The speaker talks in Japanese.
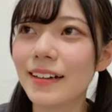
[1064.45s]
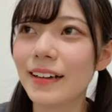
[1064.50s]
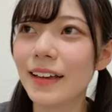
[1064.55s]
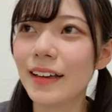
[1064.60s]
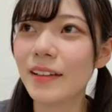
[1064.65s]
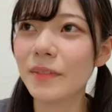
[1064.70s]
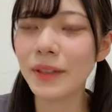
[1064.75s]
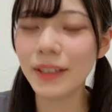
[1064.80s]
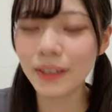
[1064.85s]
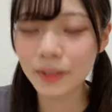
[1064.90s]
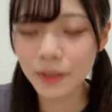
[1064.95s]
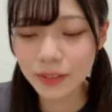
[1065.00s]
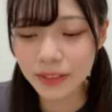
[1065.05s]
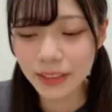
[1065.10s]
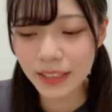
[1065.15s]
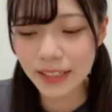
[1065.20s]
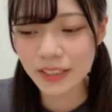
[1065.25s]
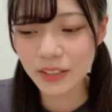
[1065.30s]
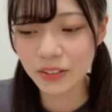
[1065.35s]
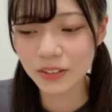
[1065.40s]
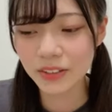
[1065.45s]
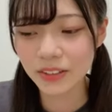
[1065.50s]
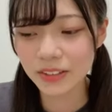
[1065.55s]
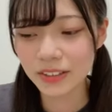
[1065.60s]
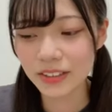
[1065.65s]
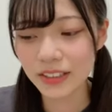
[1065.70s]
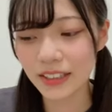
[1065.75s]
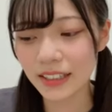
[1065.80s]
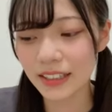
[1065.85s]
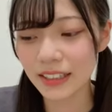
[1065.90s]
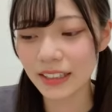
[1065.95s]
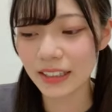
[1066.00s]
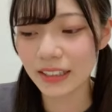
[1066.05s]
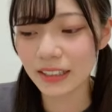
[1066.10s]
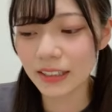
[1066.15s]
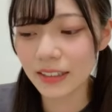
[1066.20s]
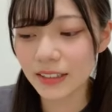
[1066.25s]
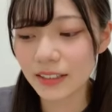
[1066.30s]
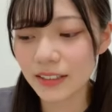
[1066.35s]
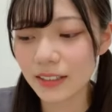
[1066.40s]
ヘビーローテーションの次に
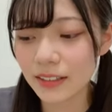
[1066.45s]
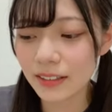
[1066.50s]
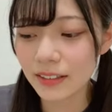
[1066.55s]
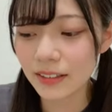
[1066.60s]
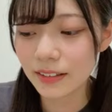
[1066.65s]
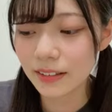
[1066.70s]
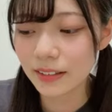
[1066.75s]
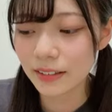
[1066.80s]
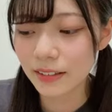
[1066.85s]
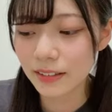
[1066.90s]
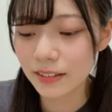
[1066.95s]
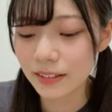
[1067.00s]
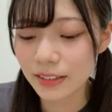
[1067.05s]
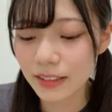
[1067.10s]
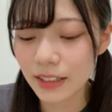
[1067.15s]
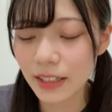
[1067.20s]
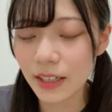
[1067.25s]
好